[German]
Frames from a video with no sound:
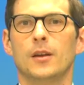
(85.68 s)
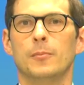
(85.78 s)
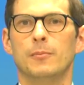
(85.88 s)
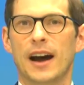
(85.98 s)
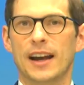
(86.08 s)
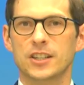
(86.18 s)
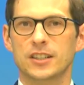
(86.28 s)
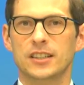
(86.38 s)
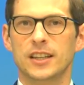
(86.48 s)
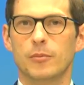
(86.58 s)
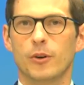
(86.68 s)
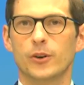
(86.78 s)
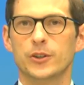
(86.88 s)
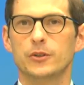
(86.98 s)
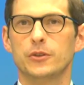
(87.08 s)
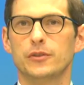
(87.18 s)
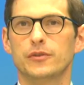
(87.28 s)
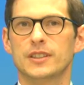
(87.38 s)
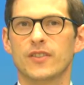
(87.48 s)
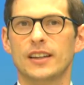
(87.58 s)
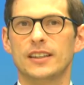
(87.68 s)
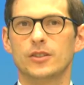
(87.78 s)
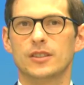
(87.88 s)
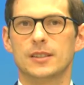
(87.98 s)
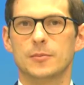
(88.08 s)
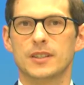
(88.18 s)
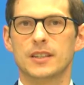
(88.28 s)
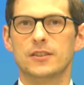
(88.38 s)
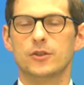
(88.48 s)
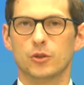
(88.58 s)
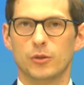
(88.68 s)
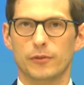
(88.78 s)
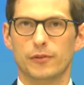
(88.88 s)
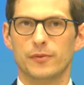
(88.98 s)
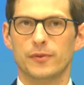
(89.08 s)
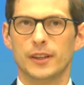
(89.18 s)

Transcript: Margen in der Branche dürften 2017 schrumpfen.